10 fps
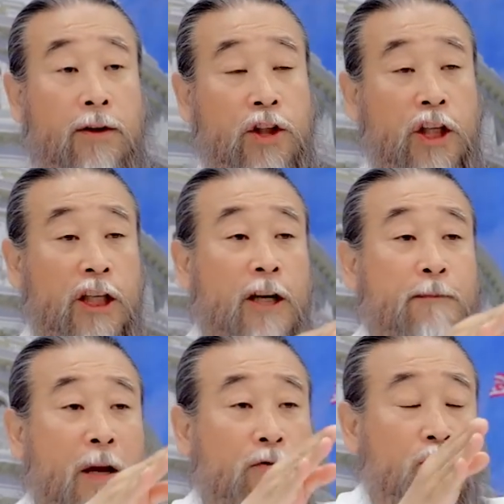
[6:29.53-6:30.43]
네
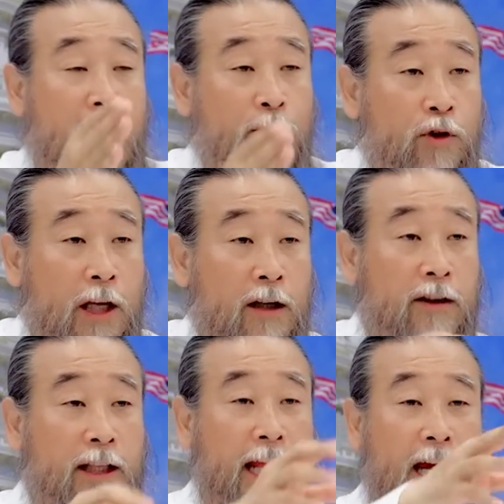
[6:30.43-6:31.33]
옆에도
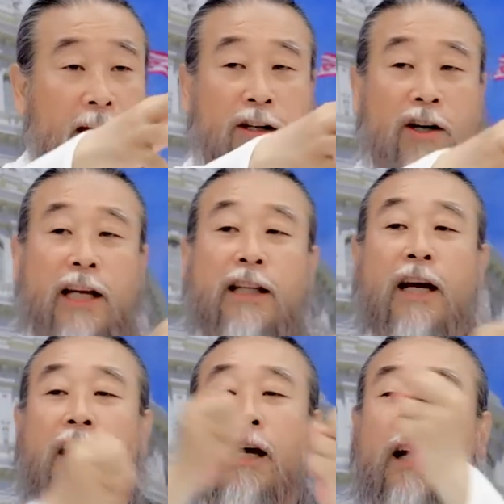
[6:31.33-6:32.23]
잘못하는데 내가
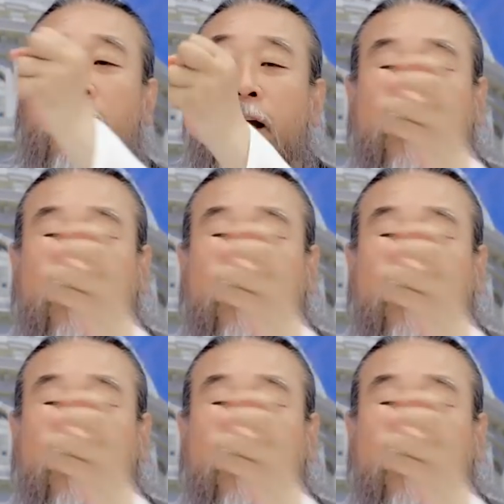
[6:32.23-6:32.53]
여기에다가